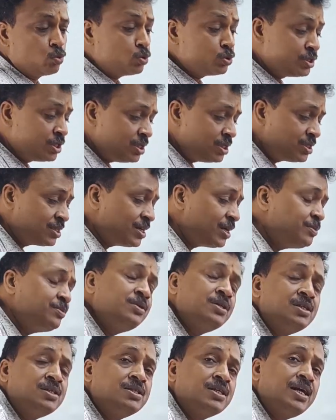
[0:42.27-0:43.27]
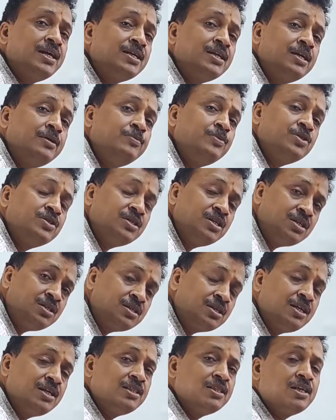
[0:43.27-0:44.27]
उसी हिसाब से चाय के
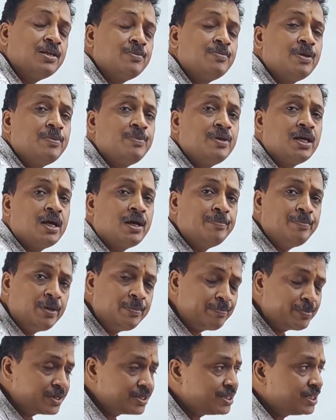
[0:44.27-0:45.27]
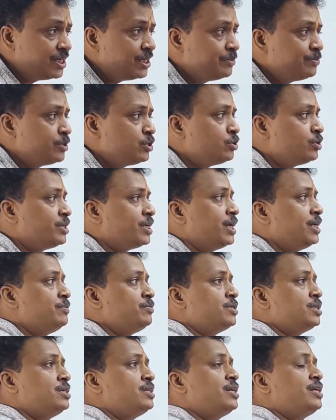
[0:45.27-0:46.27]
बिजनेस के अंदर में भी अभी प्रजेंट में जो टाइम
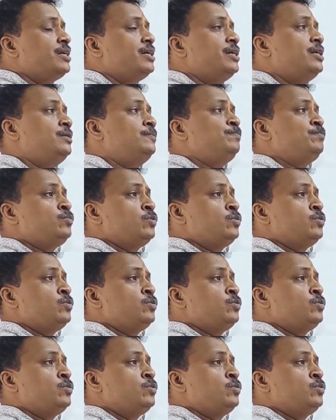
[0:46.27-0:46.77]
चल रही है